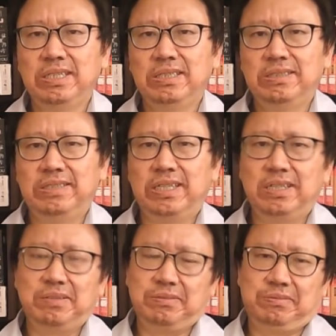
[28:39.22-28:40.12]
这
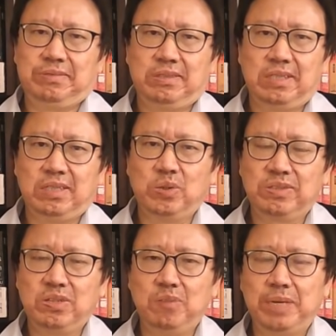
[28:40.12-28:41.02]
个俄罗
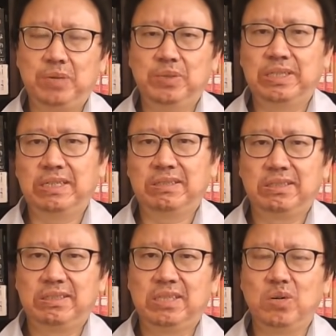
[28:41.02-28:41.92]
斯和美国的
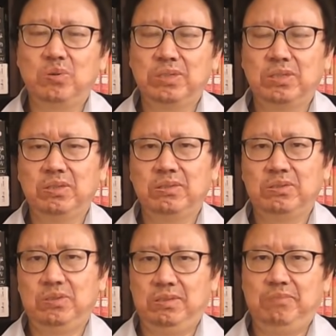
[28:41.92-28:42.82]
特工都
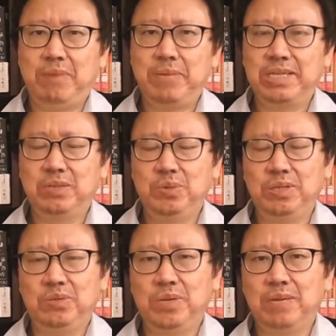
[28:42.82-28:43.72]
面面相
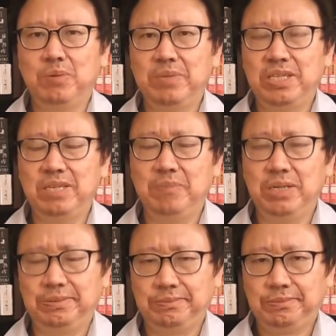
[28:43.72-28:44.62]
觑，觉得莫名其
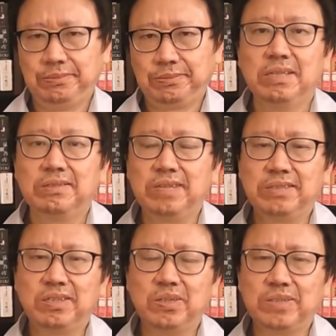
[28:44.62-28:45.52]
妙。这
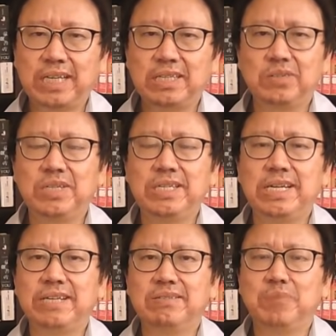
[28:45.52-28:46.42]
个时候，大家都听
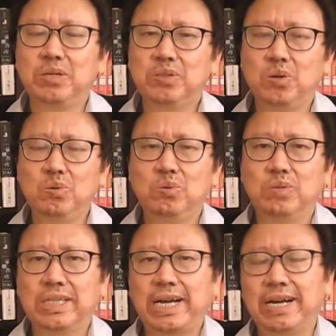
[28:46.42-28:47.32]
见那只猫痛
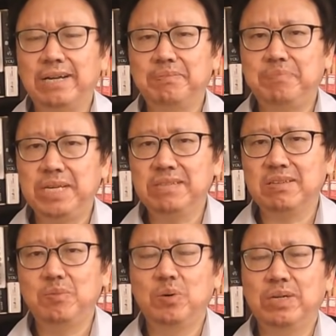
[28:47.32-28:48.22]
苦的大喊：“别
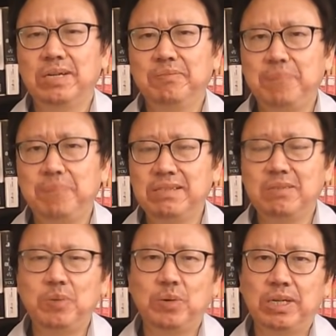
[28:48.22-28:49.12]
折磨我了，别
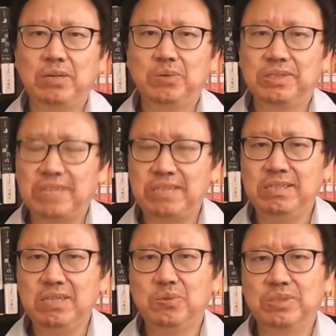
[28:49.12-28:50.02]
折磨我了！我
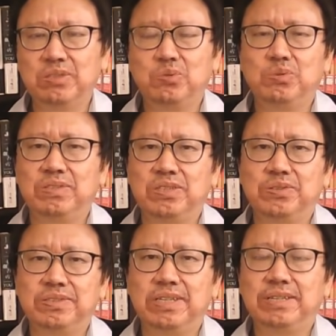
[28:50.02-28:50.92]
承认我是兔子
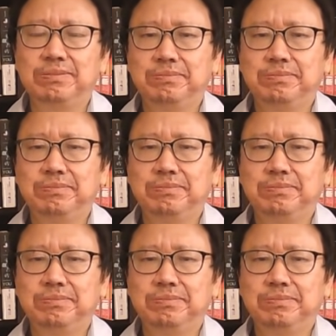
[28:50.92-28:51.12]
就是了。”